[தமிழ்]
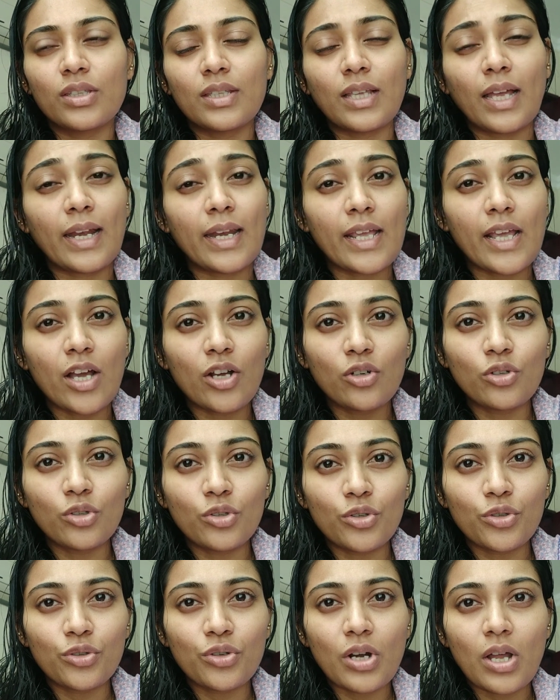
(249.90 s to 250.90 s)
தனியாக
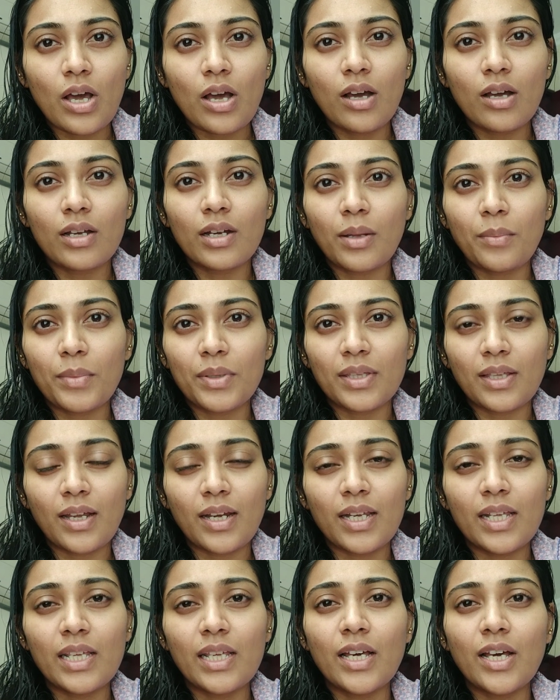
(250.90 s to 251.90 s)
கொரோனா நம்ம
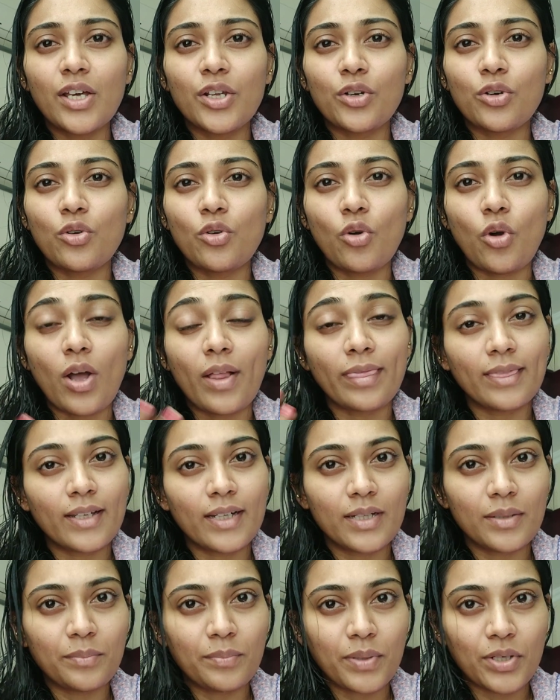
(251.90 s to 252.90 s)
தனியாக இருக்கோம் அந்த
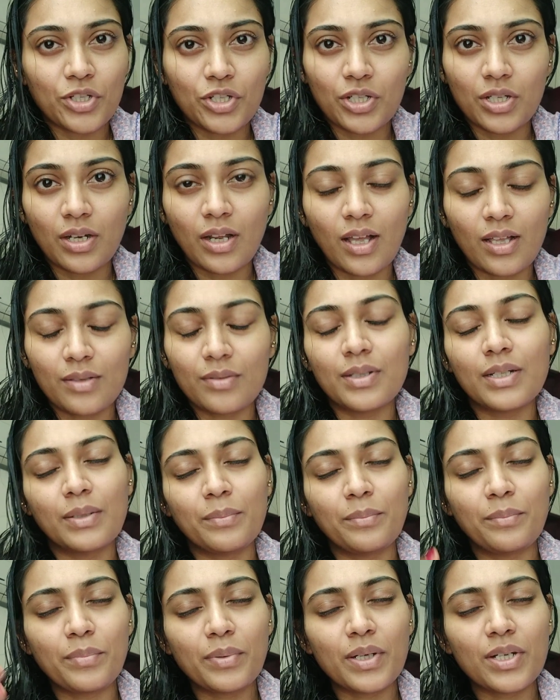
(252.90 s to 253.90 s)
டிப்ரெஷன்
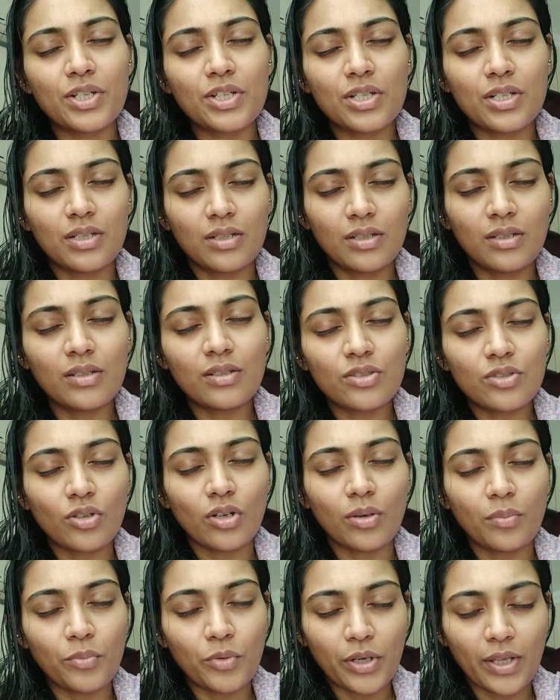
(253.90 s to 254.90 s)
டிப்ரெஷன்
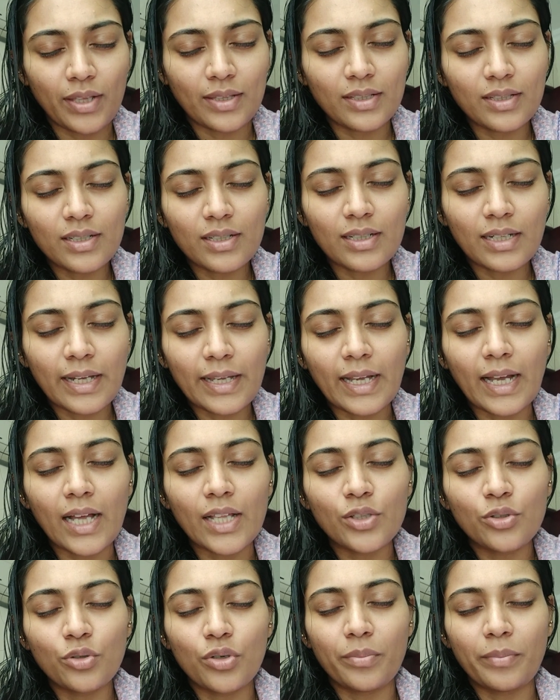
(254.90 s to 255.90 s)
சொல்ல முடியாது லைக்
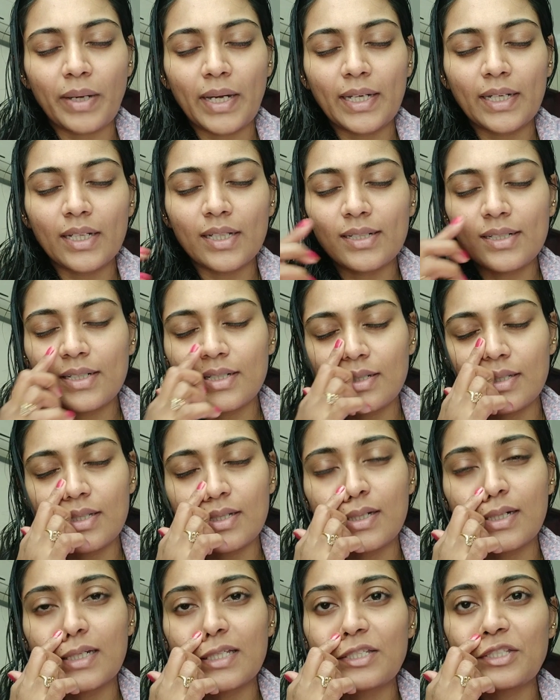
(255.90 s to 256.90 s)
அது ஒரு மென்டல்
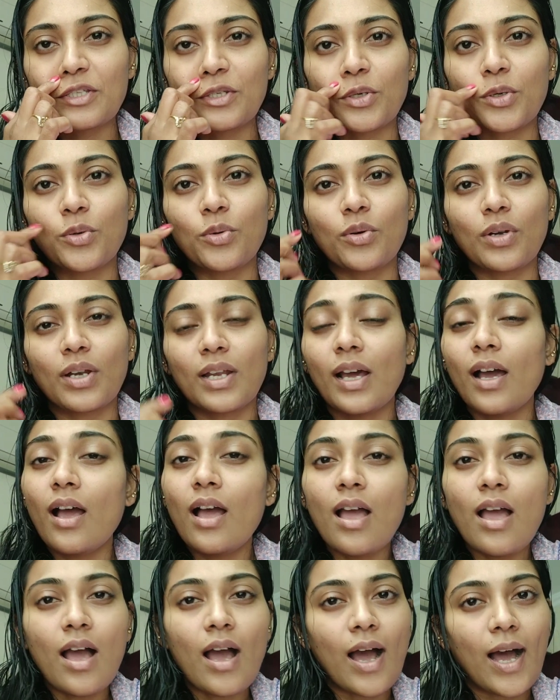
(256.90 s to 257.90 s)
ஸ்ட்ரெஸ் இருக்கும்ல
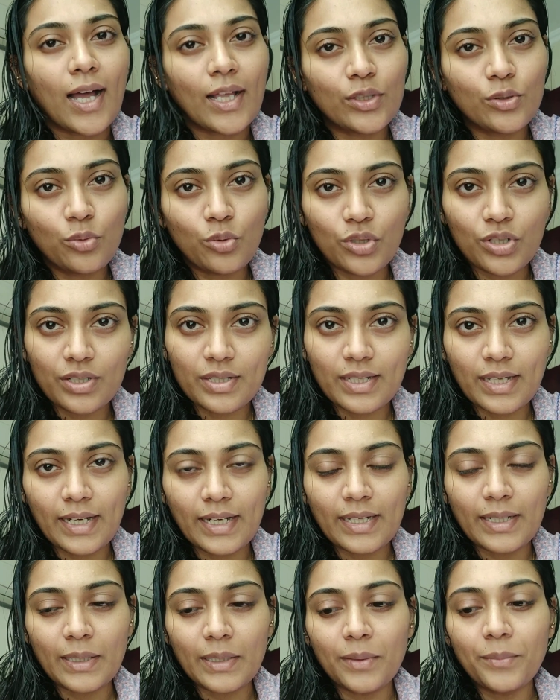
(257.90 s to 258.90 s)
அது ஒரு
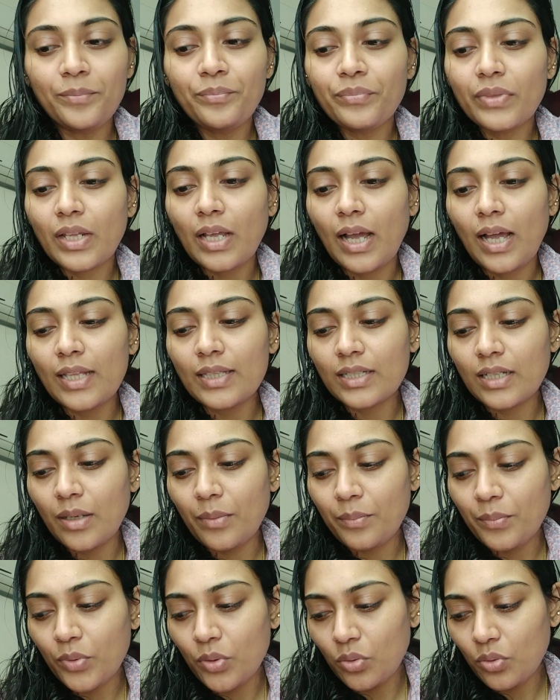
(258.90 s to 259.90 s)
சைடு
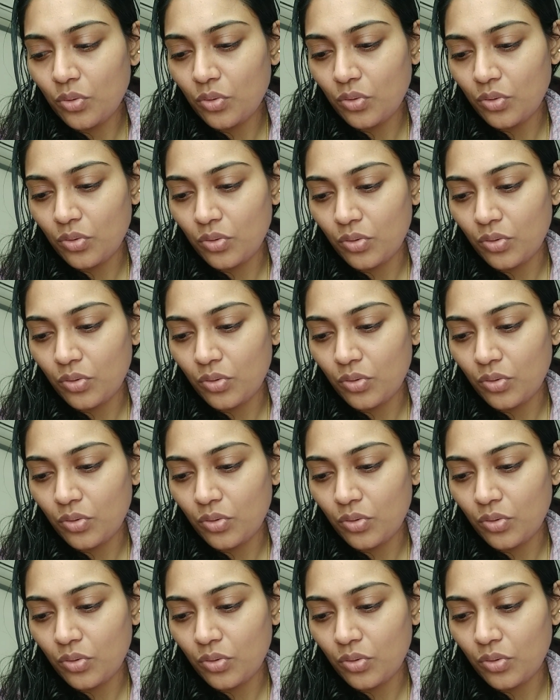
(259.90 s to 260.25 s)
அதுக்கப்புறம்